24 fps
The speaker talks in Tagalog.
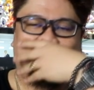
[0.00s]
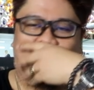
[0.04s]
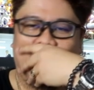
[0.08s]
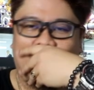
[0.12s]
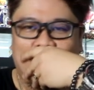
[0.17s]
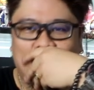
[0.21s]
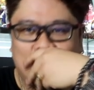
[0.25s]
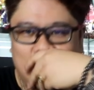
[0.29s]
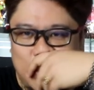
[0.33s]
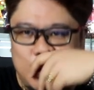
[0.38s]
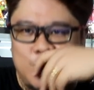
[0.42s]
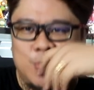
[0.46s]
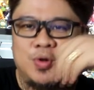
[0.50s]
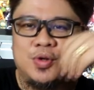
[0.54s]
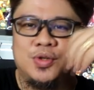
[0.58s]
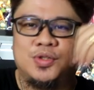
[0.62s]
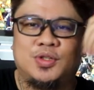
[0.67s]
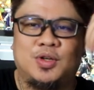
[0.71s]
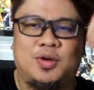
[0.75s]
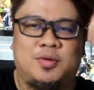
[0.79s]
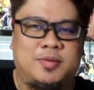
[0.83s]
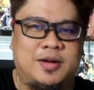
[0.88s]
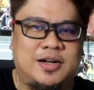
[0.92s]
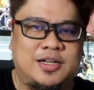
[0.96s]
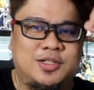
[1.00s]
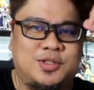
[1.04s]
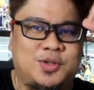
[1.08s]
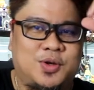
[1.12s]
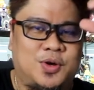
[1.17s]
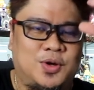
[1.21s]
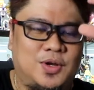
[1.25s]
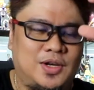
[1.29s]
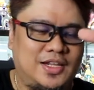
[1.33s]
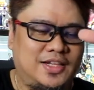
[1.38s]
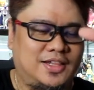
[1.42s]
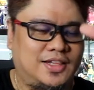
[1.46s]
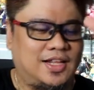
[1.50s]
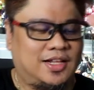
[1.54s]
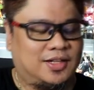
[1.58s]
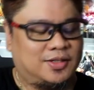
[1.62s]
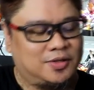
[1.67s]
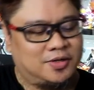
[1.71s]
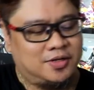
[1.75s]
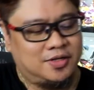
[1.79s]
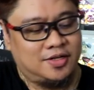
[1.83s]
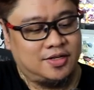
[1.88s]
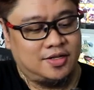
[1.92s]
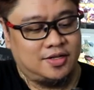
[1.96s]
Crew. Sobrang solid
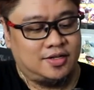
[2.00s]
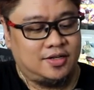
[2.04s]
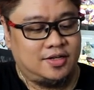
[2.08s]
nito.